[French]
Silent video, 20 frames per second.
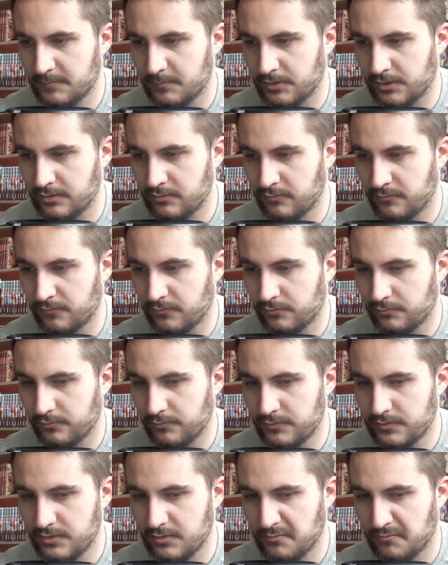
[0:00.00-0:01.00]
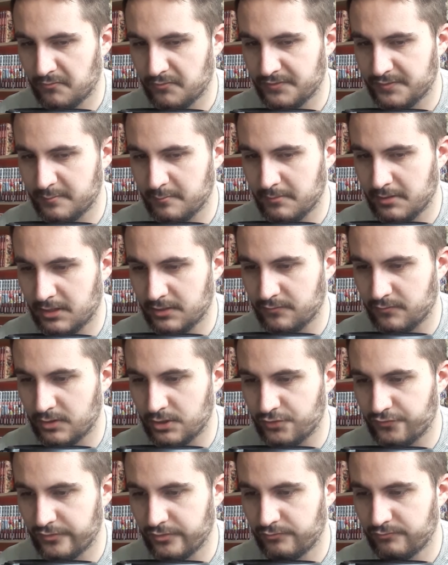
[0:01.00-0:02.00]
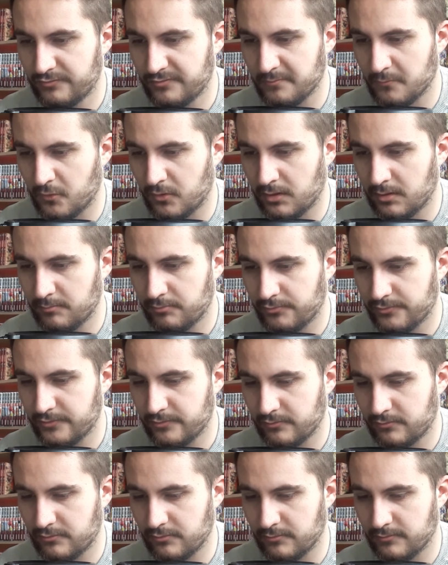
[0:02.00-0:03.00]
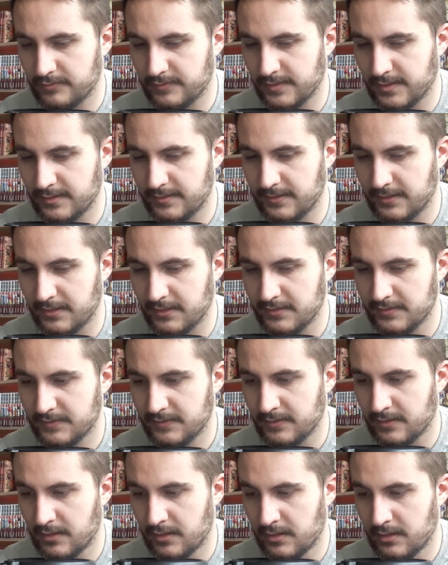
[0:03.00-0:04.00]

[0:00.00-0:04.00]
Pareil, le vendredi 11 mars, voilà, je vais doucement hein, pour ceux que ça intéresse.